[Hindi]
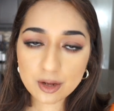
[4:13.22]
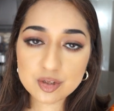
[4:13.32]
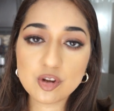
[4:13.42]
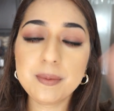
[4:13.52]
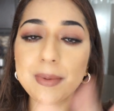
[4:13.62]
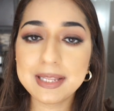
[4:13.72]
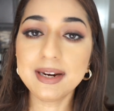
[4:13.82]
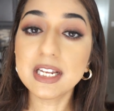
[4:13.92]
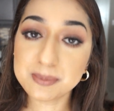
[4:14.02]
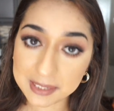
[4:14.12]
सो so, हिम्मत
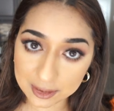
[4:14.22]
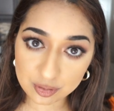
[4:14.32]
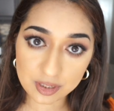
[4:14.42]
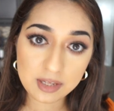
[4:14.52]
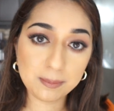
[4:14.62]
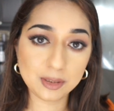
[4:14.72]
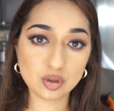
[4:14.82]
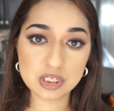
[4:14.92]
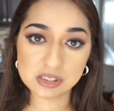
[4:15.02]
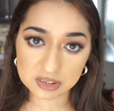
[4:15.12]
एंड हस्बैंड आ चुके हैं हिम्मत
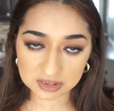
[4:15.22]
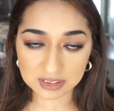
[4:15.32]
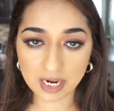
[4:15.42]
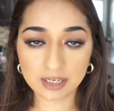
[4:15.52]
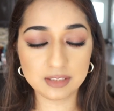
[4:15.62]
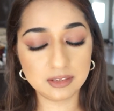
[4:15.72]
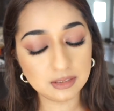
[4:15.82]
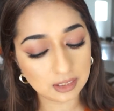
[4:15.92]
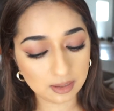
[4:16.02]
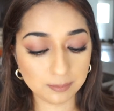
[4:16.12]
को जल्दी से तैयार कर रहे
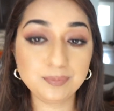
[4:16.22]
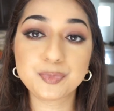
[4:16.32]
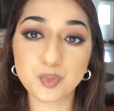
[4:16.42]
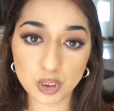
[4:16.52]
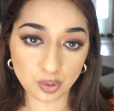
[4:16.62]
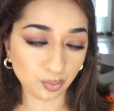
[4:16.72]
हैं दन हम विल